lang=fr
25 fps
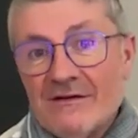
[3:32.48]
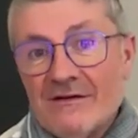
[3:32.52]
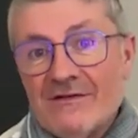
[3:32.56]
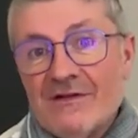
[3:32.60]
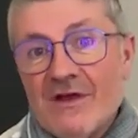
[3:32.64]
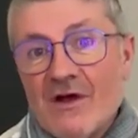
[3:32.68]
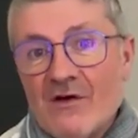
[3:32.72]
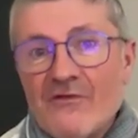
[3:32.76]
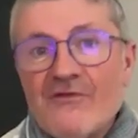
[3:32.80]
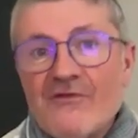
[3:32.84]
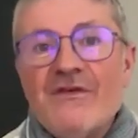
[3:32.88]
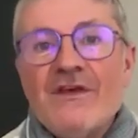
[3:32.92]

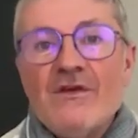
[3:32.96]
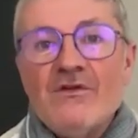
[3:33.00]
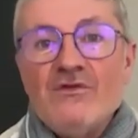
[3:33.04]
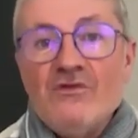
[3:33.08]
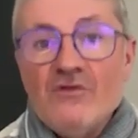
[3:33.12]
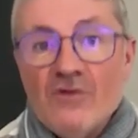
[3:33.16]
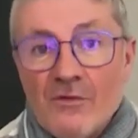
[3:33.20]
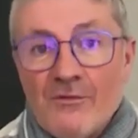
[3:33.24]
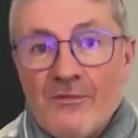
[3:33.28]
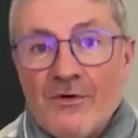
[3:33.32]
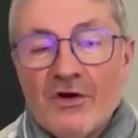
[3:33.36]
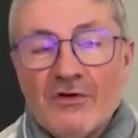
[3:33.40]
en fait une
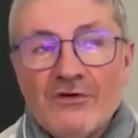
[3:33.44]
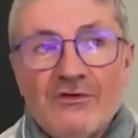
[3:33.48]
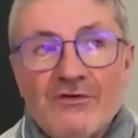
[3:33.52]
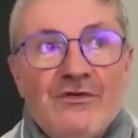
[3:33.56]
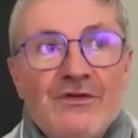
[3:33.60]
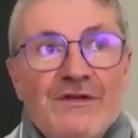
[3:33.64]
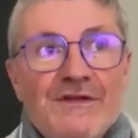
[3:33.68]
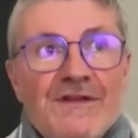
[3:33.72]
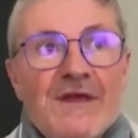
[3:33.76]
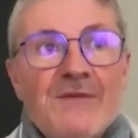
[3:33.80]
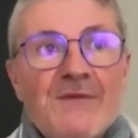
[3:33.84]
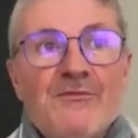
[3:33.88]

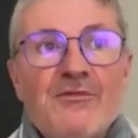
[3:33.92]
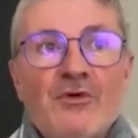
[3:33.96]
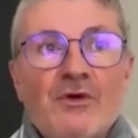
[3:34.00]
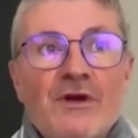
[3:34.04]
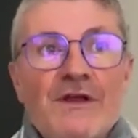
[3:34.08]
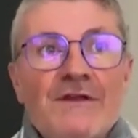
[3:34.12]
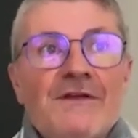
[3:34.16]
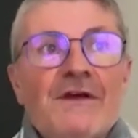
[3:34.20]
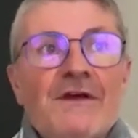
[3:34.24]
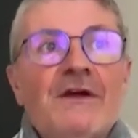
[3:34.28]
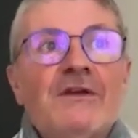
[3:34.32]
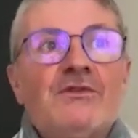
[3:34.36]
opportunité pour les
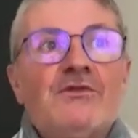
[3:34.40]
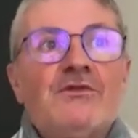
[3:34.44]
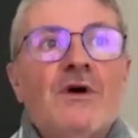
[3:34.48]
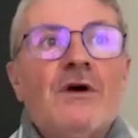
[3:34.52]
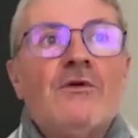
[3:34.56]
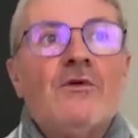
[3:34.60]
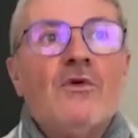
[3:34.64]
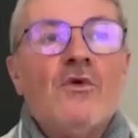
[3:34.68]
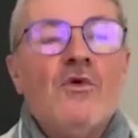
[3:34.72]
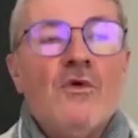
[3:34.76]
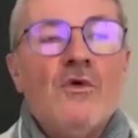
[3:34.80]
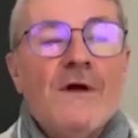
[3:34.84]
territoires
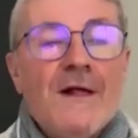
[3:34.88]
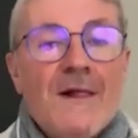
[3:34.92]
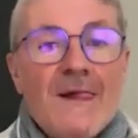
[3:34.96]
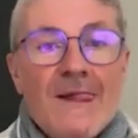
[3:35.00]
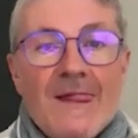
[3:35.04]
ruraux.